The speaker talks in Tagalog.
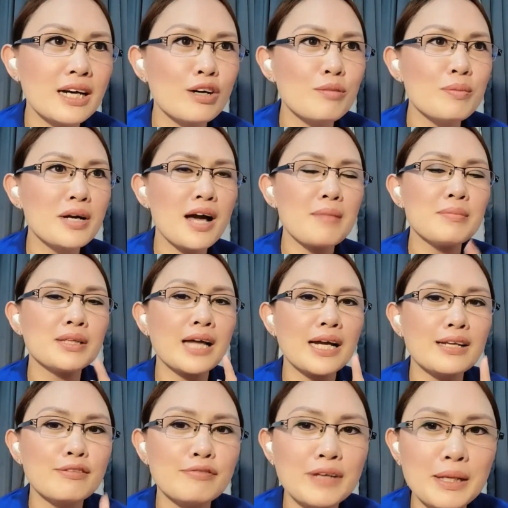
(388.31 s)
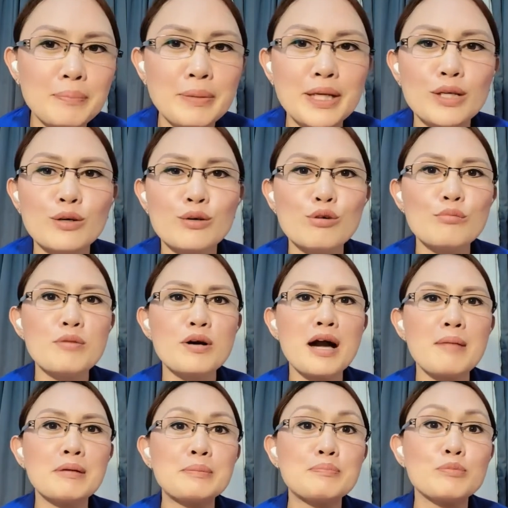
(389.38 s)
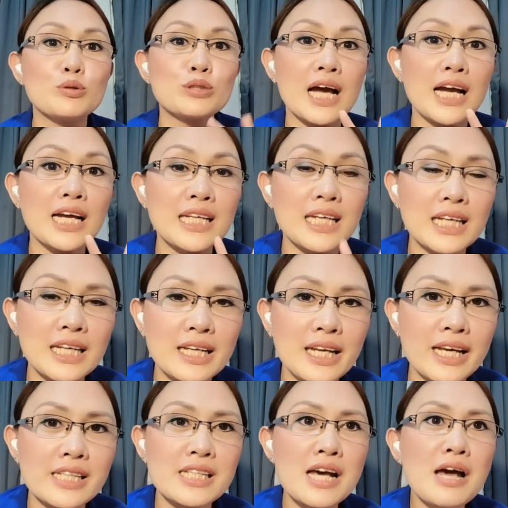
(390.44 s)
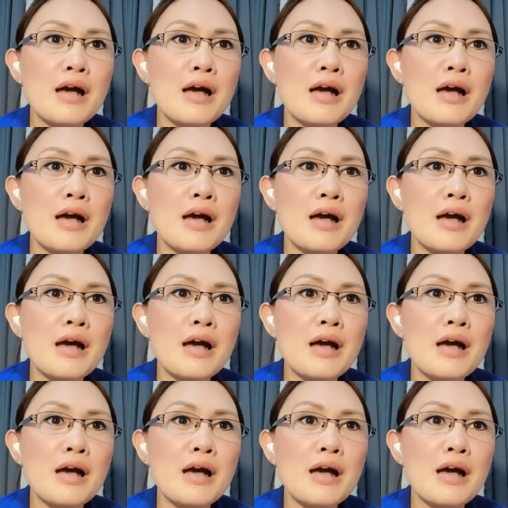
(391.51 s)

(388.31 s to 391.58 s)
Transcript: gumagamit tayo ng Filipino, gumagamit po tayo ng Ingles.